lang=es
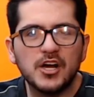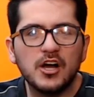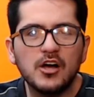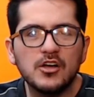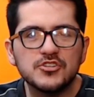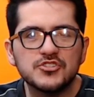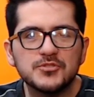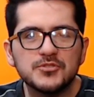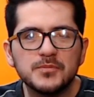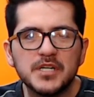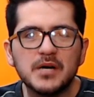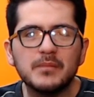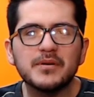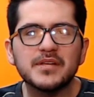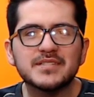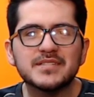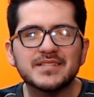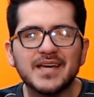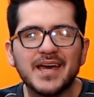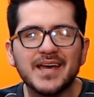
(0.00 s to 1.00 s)
Chicos, mi
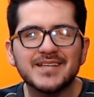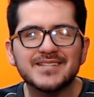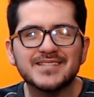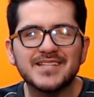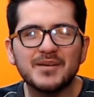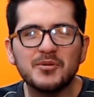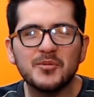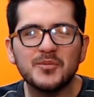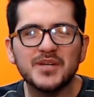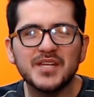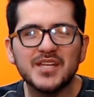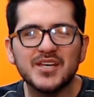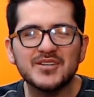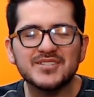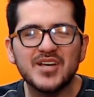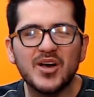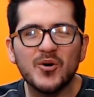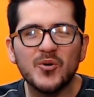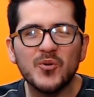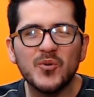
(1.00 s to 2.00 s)
nombre es Ken, sean
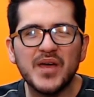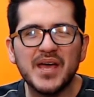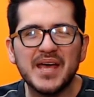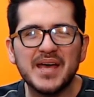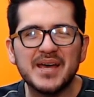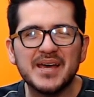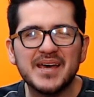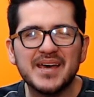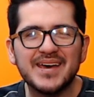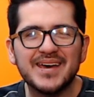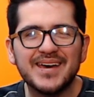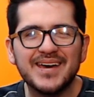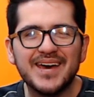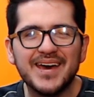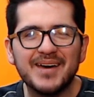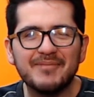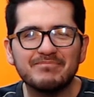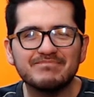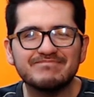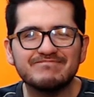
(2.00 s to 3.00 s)
bienvenidos a un
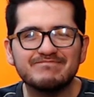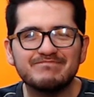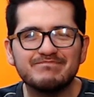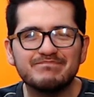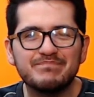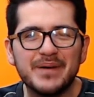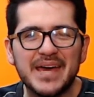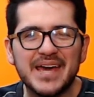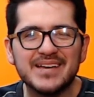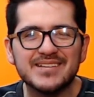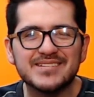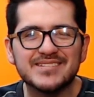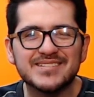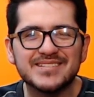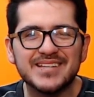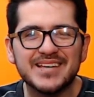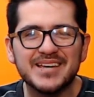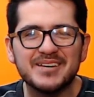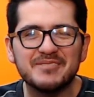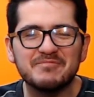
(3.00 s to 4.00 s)
nuevísimo
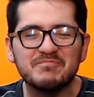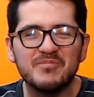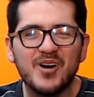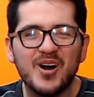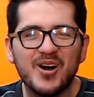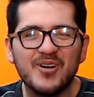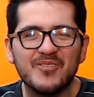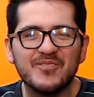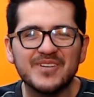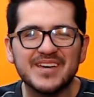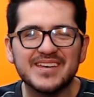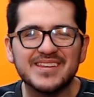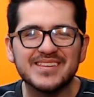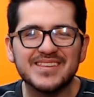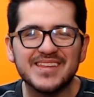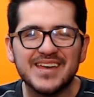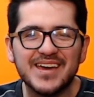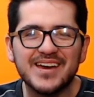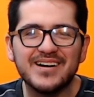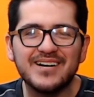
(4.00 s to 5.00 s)
eh,
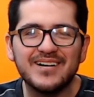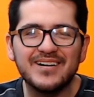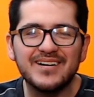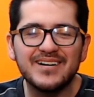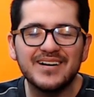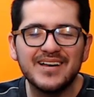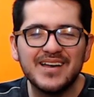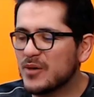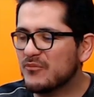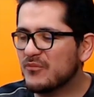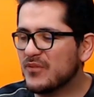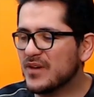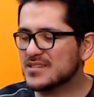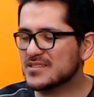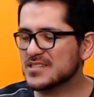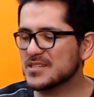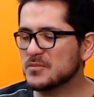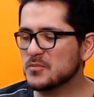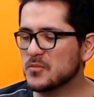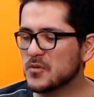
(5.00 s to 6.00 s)
video,
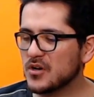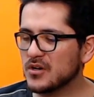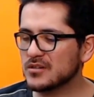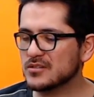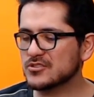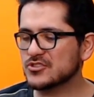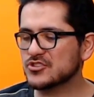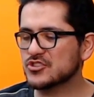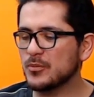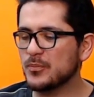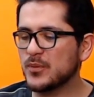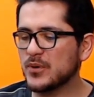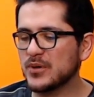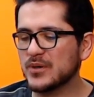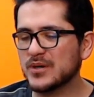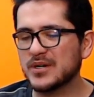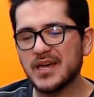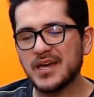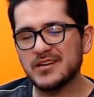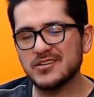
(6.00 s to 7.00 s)
nuevísimo
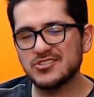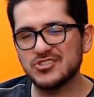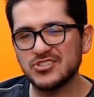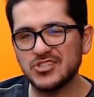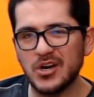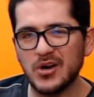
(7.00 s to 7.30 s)
Super Ken